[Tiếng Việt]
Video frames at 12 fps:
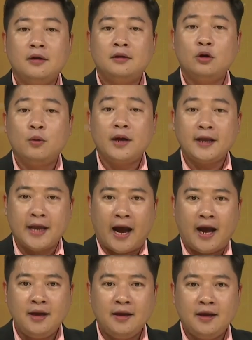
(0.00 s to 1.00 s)
Thưa quý khán
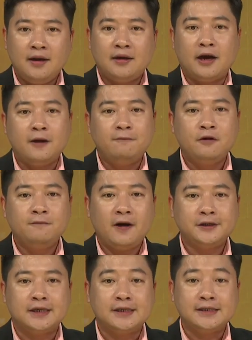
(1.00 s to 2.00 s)
giả, là địa phương
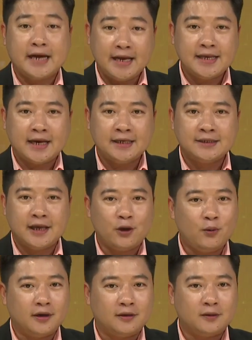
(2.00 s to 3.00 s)
phát triển khá nhanh về
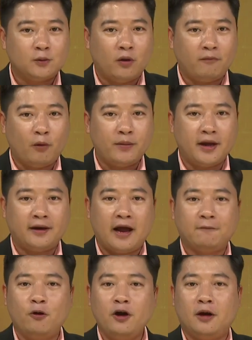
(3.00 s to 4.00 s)
du lịch, huyện Phong Điền
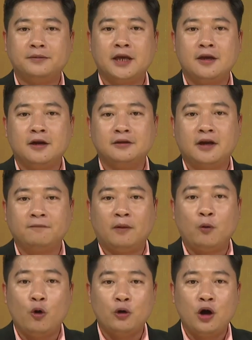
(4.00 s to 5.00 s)
đang phối hợp xây dựng sản phẩm
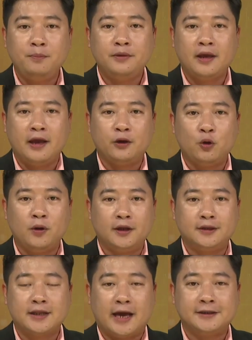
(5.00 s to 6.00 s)
OCOP về du lịch
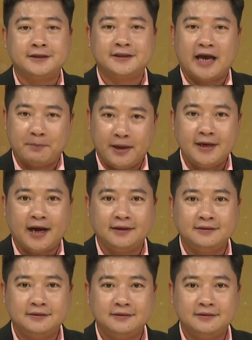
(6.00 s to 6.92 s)
tại xã Mỹ Khánh.